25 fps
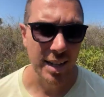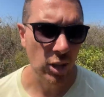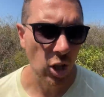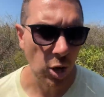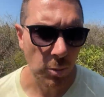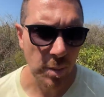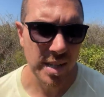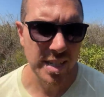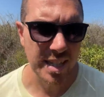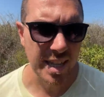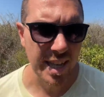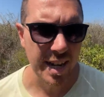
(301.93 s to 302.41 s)

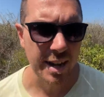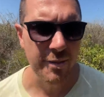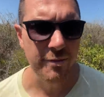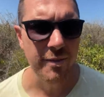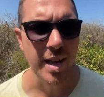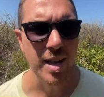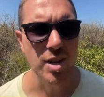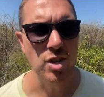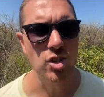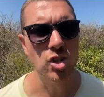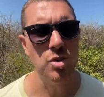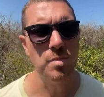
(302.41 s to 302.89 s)
topi e
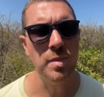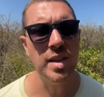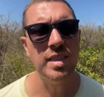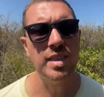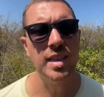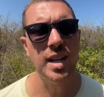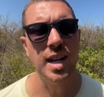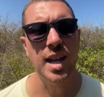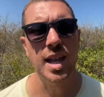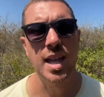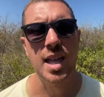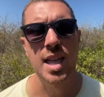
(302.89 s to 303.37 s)
scarafaggi,
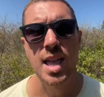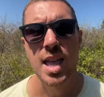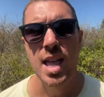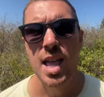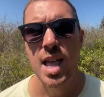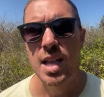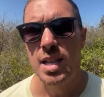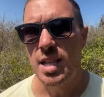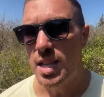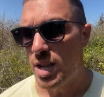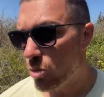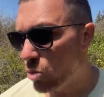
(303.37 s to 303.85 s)
mentre
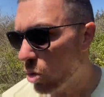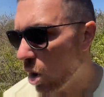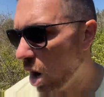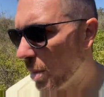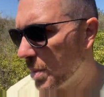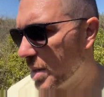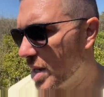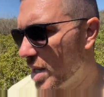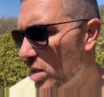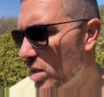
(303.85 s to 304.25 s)
gli uomini